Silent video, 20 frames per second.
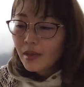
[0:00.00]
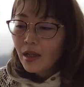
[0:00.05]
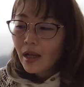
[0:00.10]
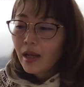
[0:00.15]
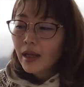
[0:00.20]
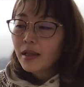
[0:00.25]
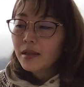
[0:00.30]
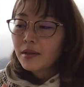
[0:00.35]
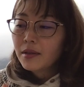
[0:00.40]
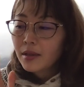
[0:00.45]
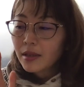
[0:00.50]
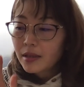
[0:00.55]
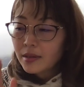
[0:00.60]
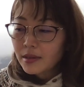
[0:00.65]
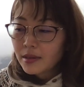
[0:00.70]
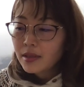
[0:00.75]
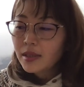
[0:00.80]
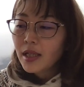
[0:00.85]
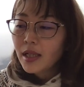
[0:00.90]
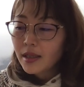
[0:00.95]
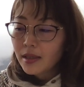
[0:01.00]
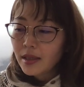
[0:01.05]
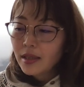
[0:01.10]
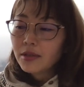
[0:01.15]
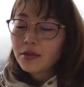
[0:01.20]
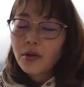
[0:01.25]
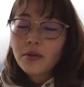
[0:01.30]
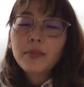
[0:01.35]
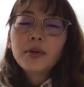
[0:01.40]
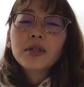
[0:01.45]
えー、常に
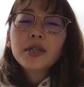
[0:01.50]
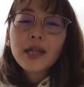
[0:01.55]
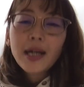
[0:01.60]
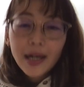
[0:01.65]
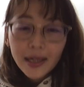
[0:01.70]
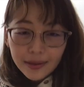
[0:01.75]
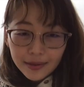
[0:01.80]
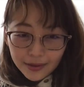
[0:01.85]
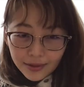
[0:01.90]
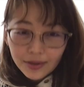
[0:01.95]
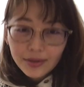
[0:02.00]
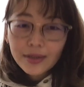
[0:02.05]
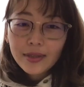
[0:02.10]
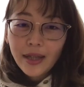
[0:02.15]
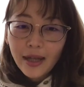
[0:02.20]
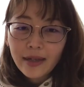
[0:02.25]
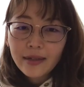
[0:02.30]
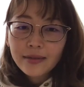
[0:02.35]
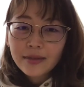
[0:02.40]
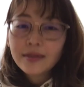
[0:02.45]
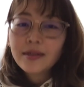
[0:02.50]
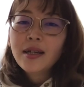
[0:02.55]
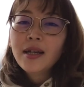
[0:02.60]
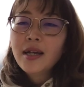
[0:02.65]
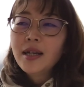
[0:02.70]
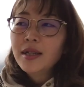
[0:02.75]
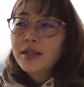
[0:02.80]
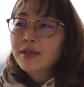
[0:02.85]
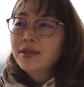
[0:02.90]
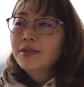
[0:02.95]
共にあるよって、うん、
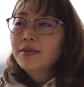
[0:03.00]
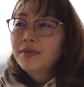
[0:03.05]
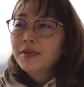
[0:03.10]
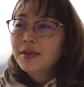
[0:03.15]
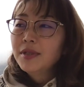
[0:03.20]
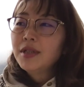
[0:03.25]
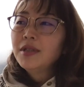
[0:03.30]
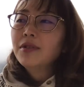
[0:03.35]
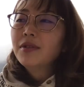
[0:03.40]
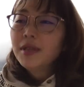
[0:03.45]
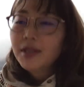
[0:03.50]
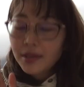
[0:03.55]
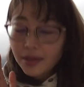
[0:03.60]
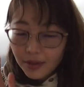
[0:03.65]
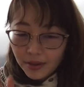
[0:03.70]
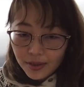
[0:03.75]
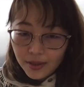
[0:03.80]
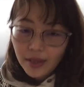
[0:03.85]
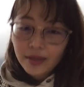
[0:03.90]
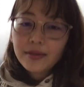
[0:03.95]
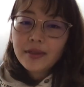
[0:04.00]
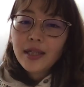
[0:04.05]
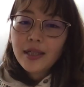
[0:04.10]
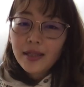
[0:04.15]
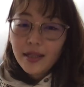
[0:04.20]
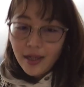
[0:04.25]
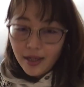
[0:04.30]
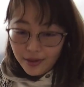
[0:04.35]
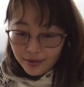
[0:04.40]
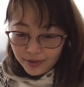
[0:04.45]
いうふうに寄り添ってくれ
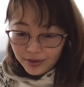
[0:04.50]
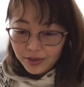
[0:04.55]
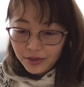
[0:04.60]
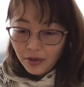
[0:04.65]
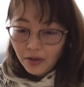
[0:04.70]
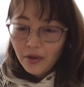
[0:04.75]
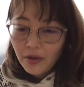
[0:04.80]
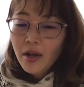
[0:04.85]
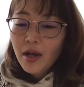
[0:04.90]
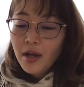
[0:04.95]
ている人。